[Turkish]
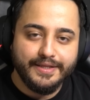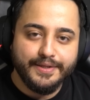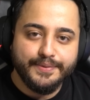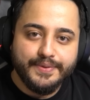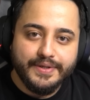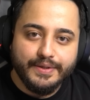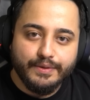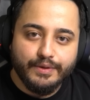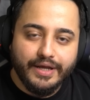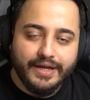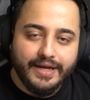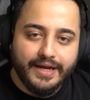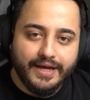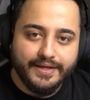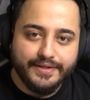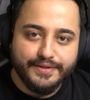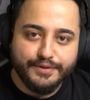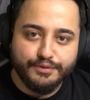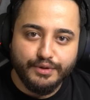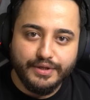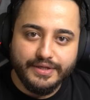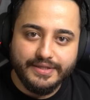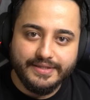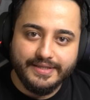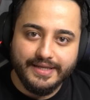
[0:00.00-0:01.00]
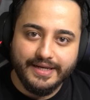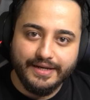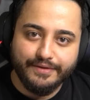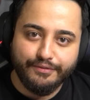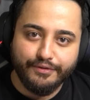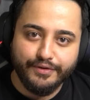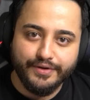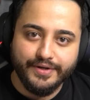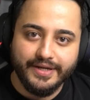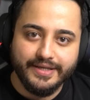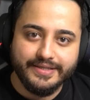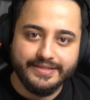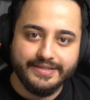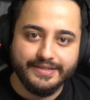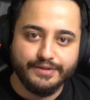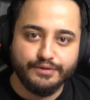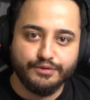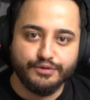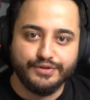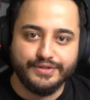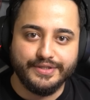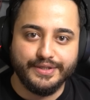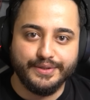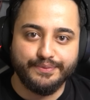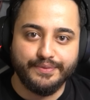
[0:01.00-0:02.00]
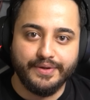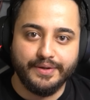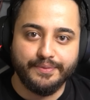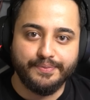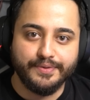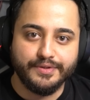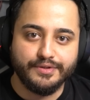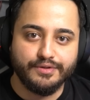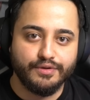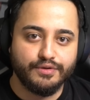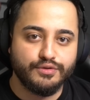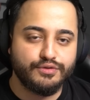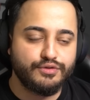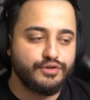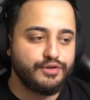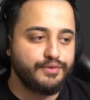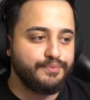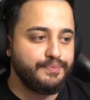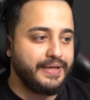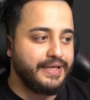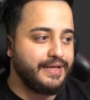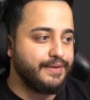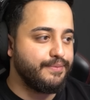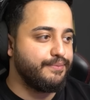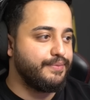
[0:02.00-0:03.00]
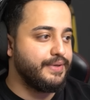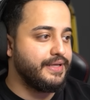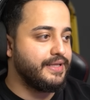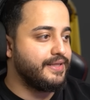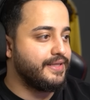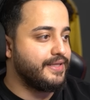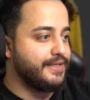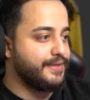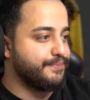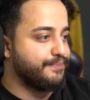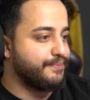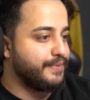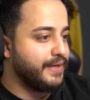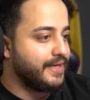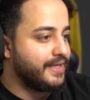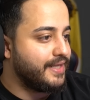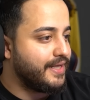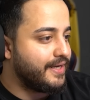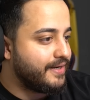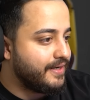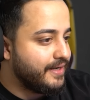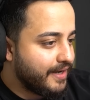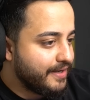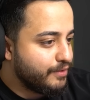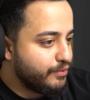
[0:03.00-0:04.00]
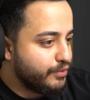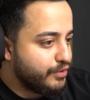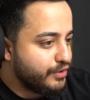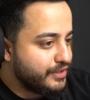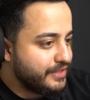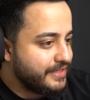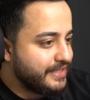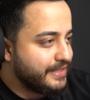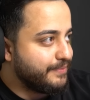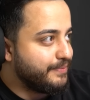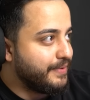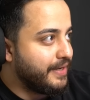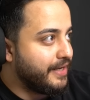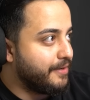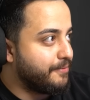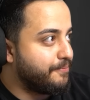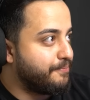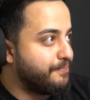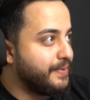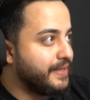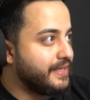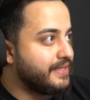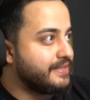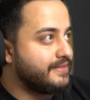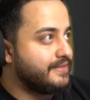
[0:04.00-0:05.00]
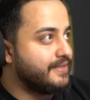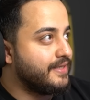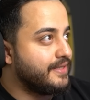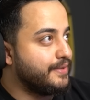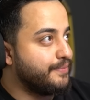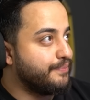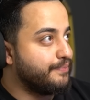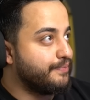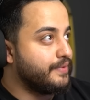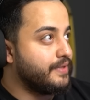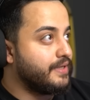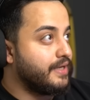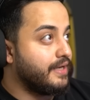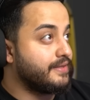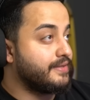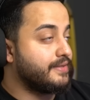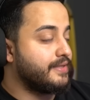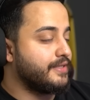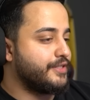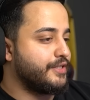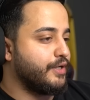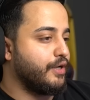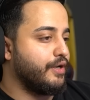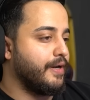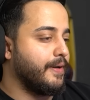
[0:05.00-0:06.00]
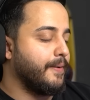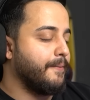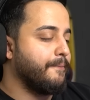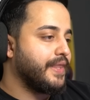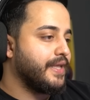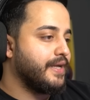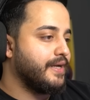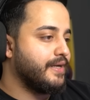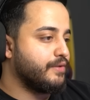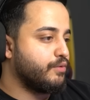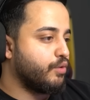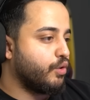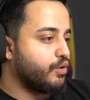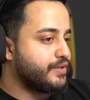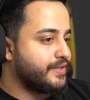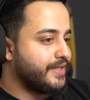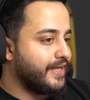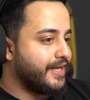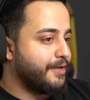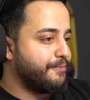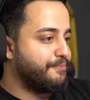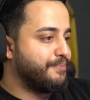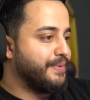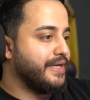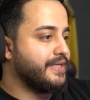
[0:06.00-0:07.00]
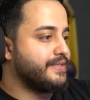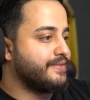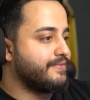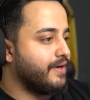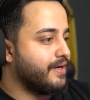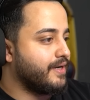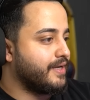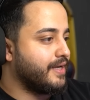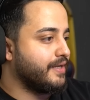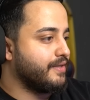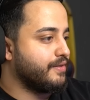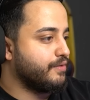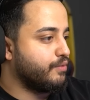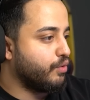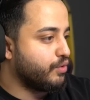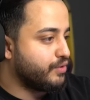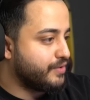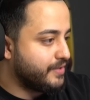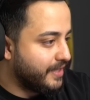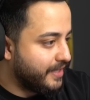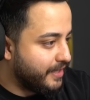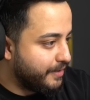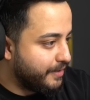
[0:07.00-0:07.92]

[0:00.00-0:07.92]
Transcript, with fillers: dedim ki ulan Android telefon nasıl 120 FPS olur? Çünkü benim bildiğim beyler 120 FPS dedim mi? Hatta şöyle 90 e, FPS varken varken 90